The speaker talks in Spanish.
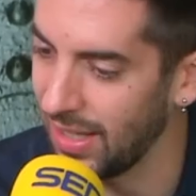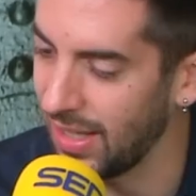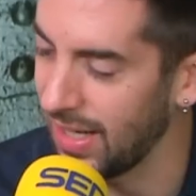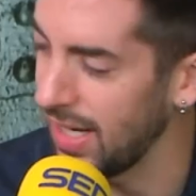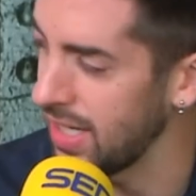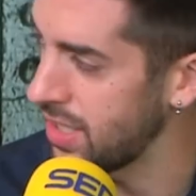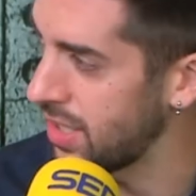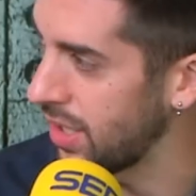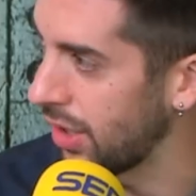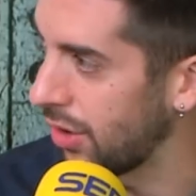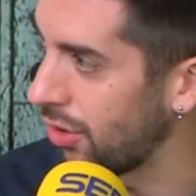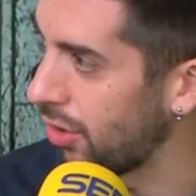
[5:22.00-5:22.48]

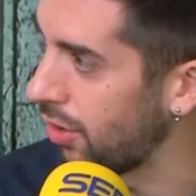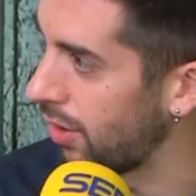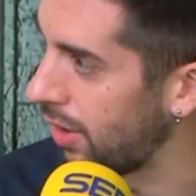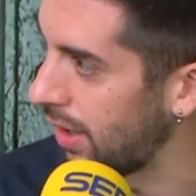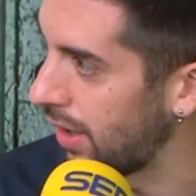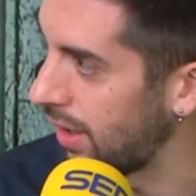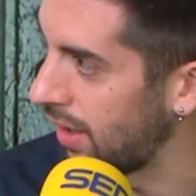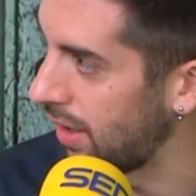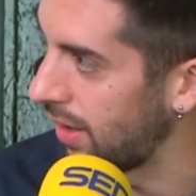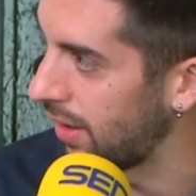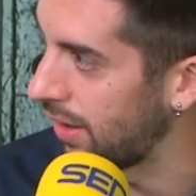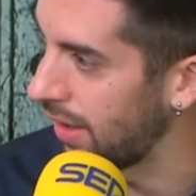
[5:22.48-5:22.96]
clásico
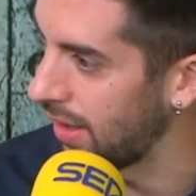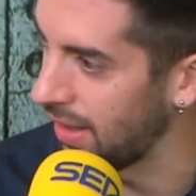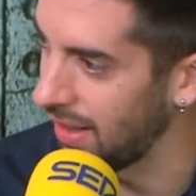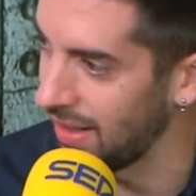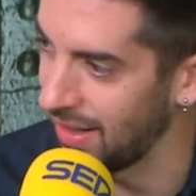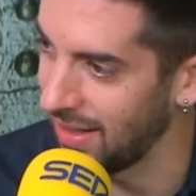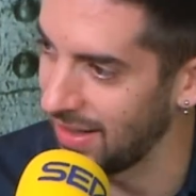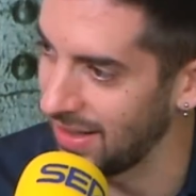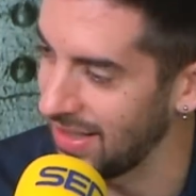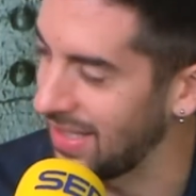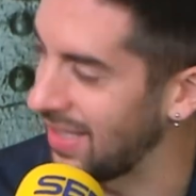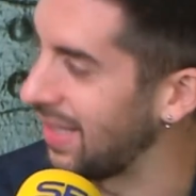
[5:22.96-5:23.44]
de,
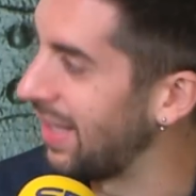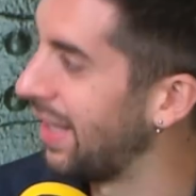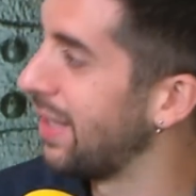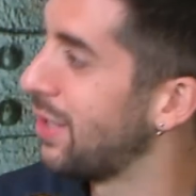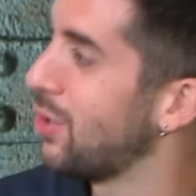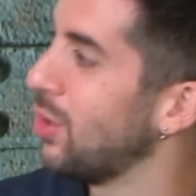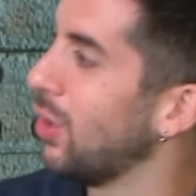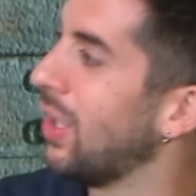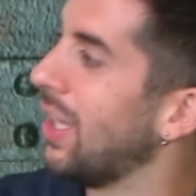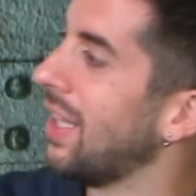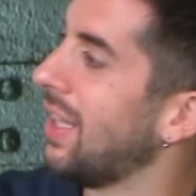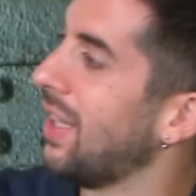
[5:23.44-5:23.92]
de, mm.
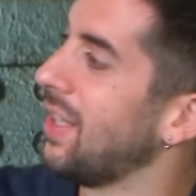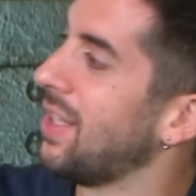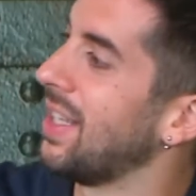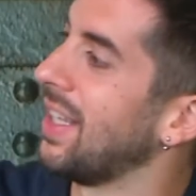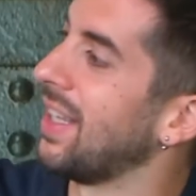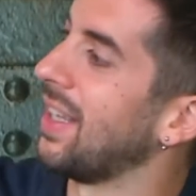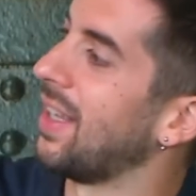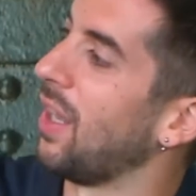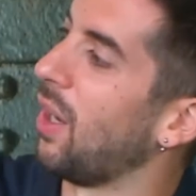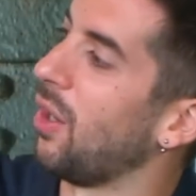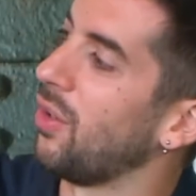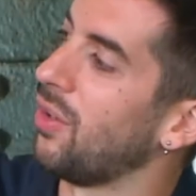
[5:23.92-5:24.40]
hecho, es que te,
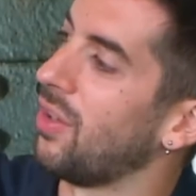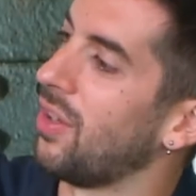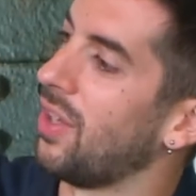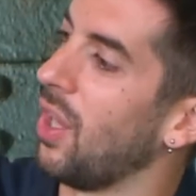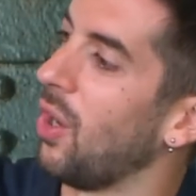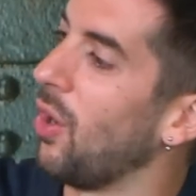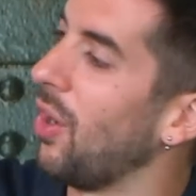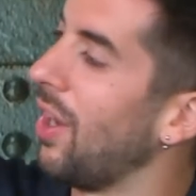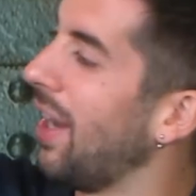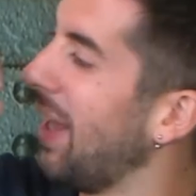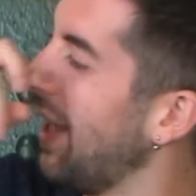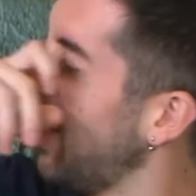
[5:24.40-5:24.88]

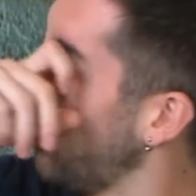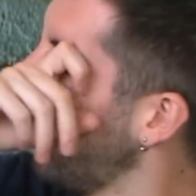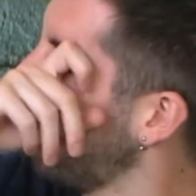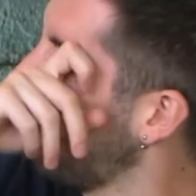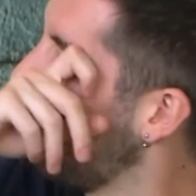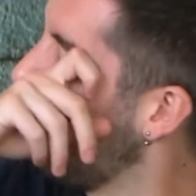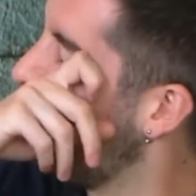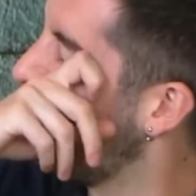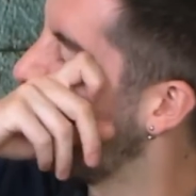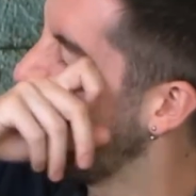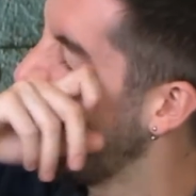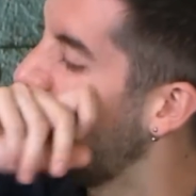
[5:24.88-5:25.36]
te lo leí
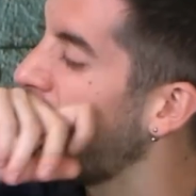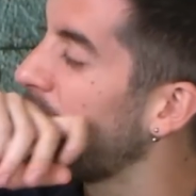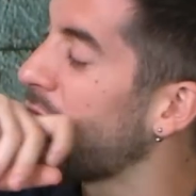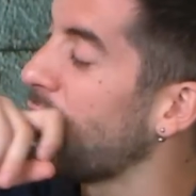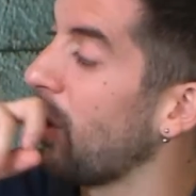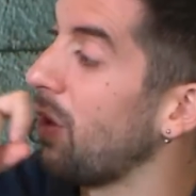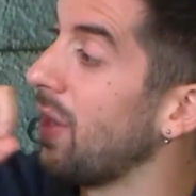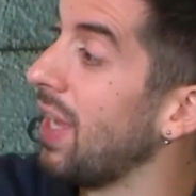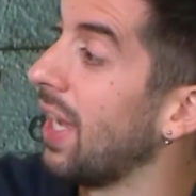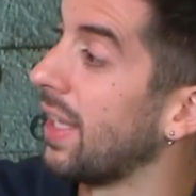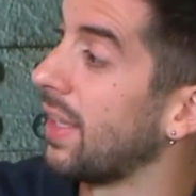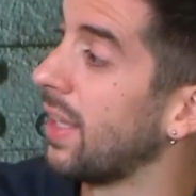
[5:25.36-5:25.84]
o te lo vi el
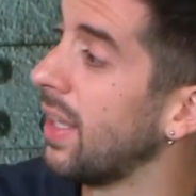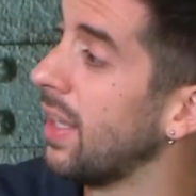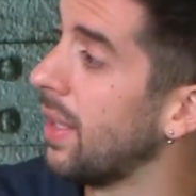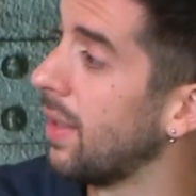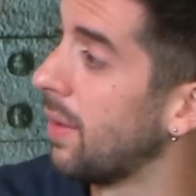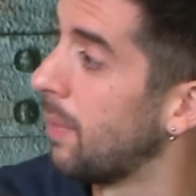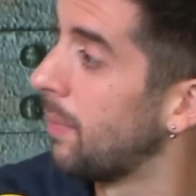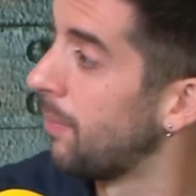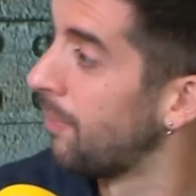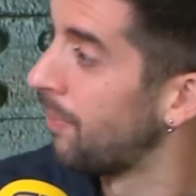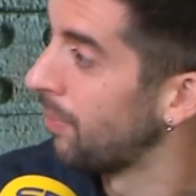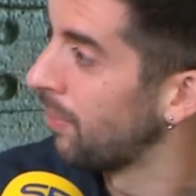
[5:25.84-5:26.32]
otro día a
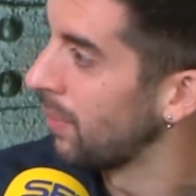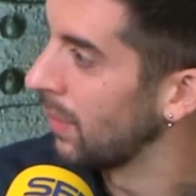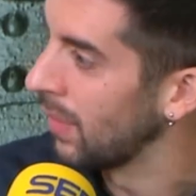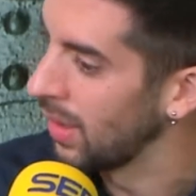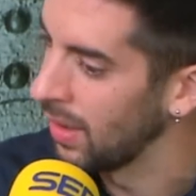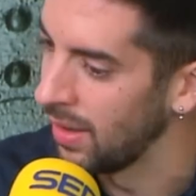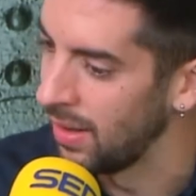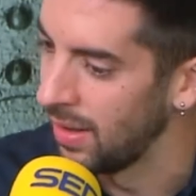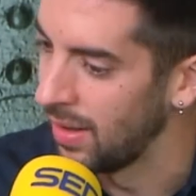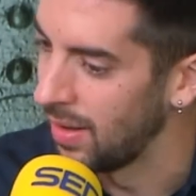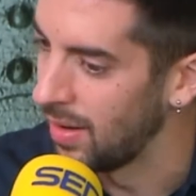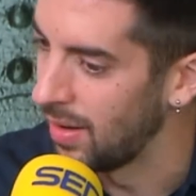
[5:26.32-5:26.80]
ti.
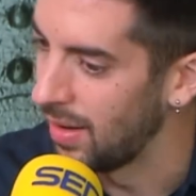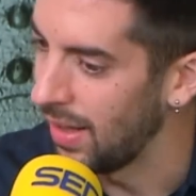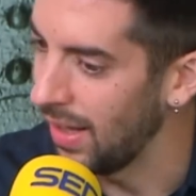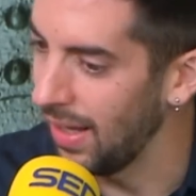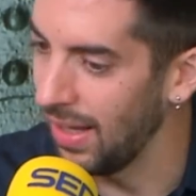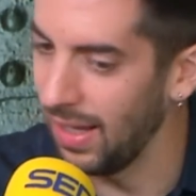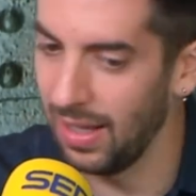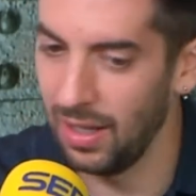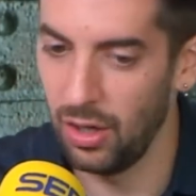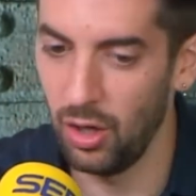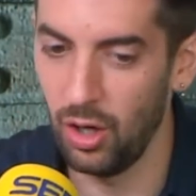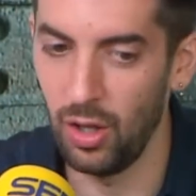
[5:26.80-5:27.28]
¿Sí?
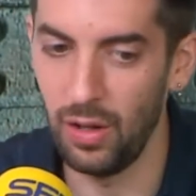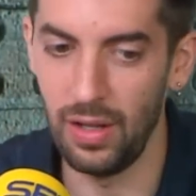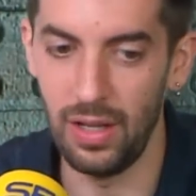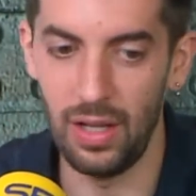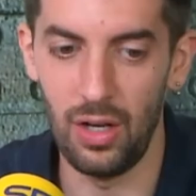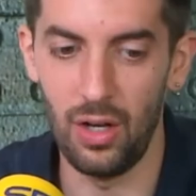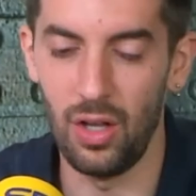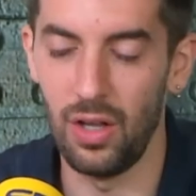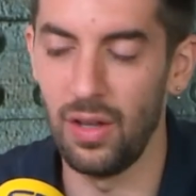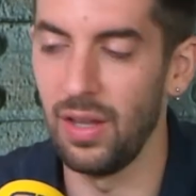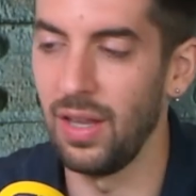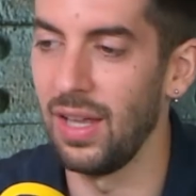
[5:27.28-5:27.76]
Eh,
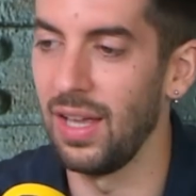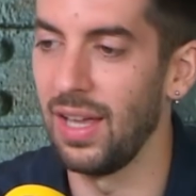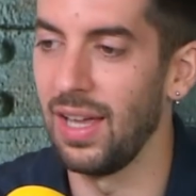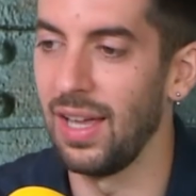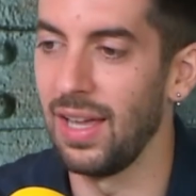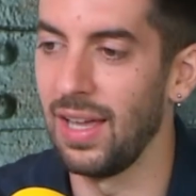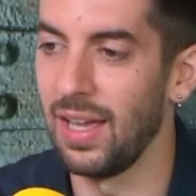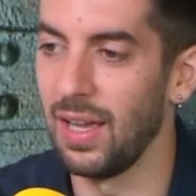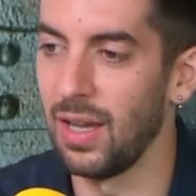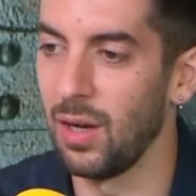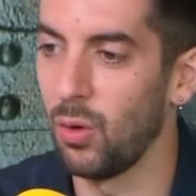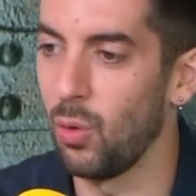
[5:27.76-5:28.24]
lo,
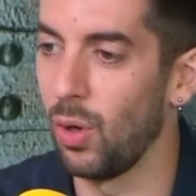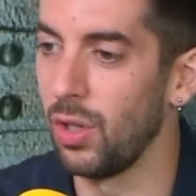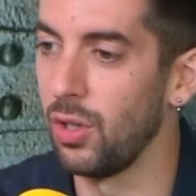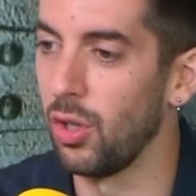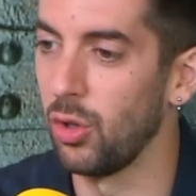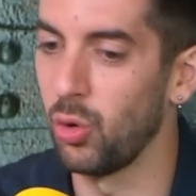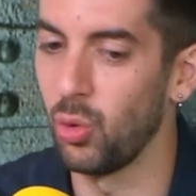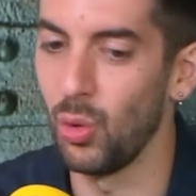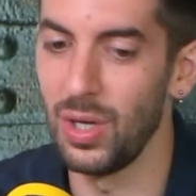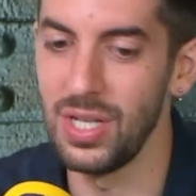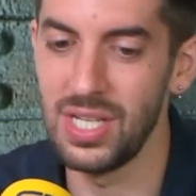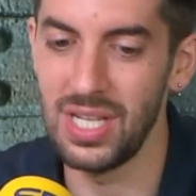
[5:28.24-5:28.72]
de,
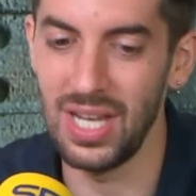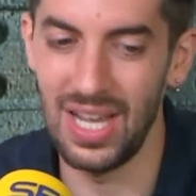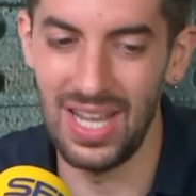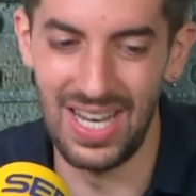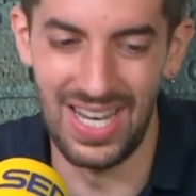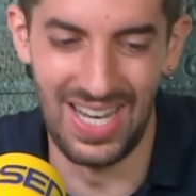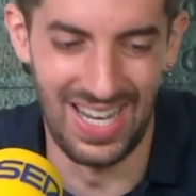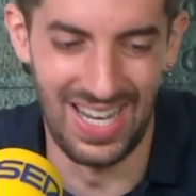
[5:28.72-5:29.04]
cuando tú echas,